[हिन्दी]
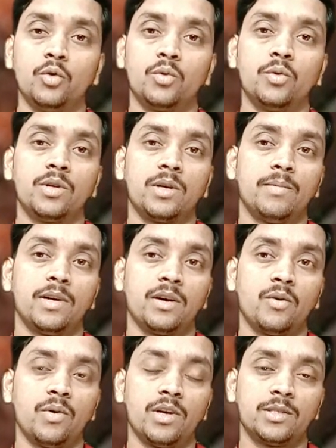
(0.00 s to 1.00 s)
कूट कूट के
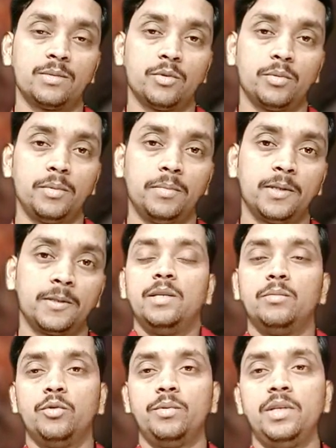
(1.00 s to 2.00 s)
भरा हुआ है इस मूवी की
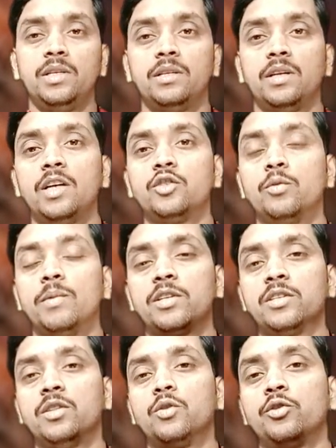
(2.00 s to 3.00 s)
ये मूवी राजकुमार
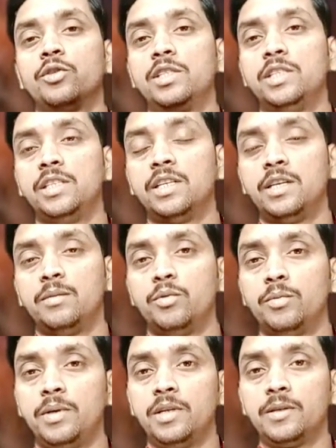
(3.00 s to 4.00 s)
संतोषी जी का ये
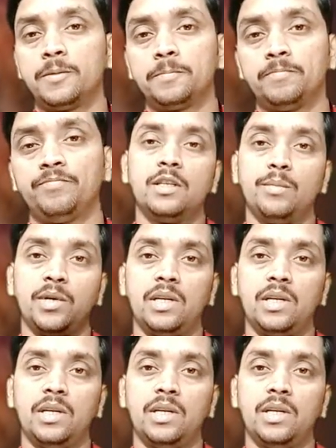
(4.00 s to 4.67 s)
मूवी इससे